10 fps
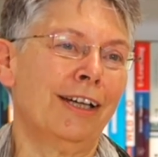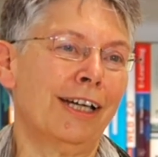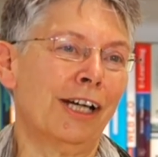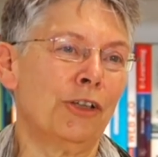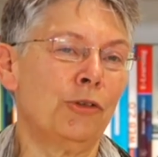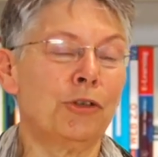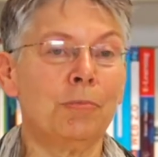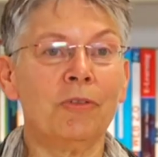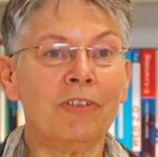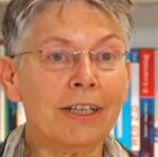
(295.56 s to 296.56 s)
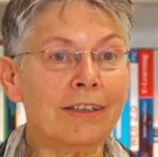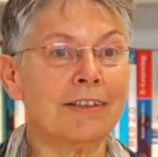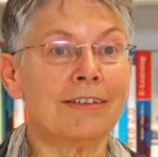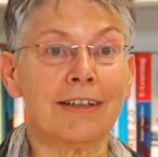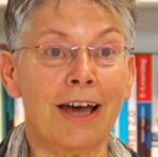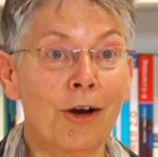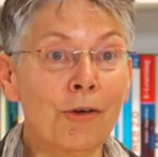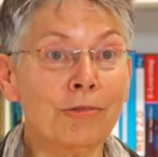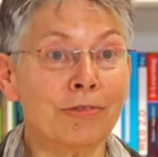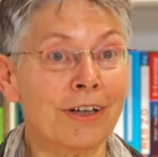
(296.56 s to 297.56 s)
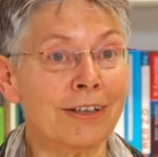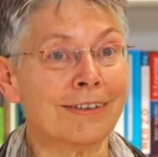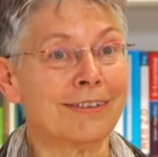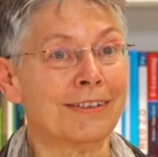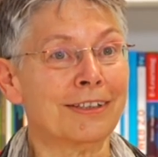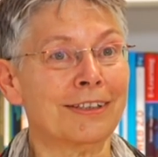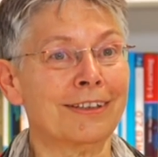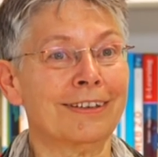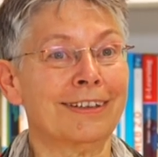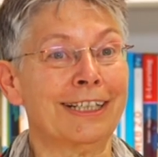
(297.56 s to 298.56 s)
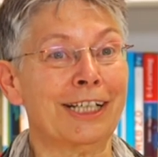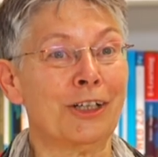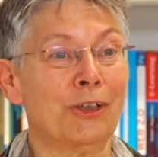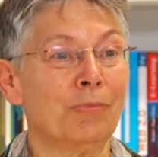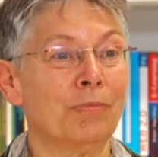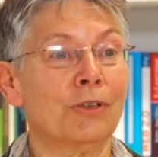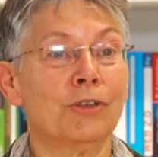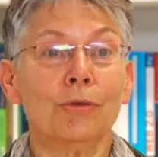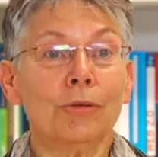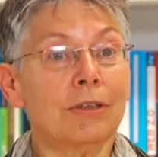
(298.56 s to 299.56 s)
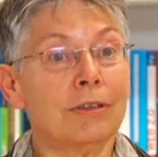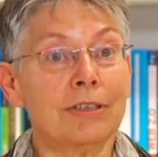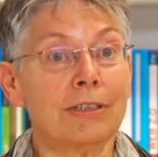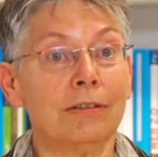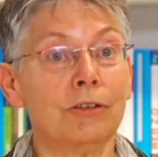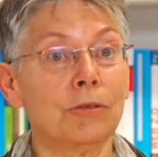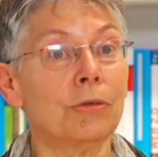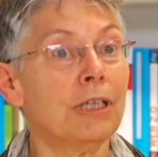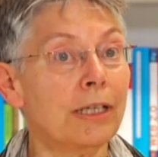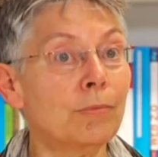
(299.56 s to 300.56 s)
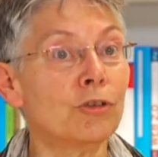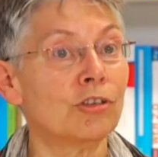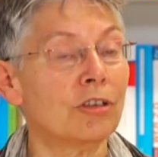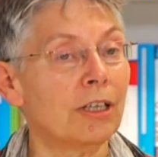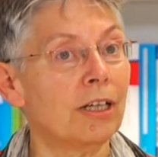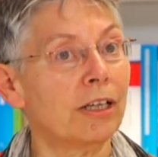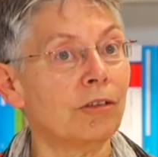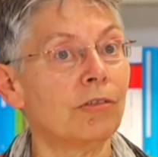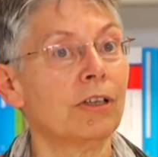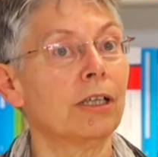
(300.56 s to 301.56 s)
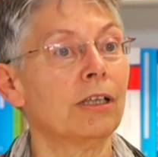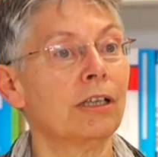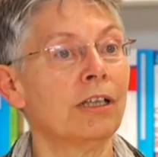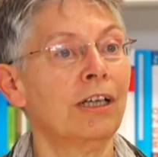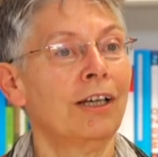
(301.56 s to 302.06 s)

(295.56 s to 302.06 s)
äh, durch bewegtes Aufwachsen ähm, gesundes, einen gesunden Lebensstil entwickeln,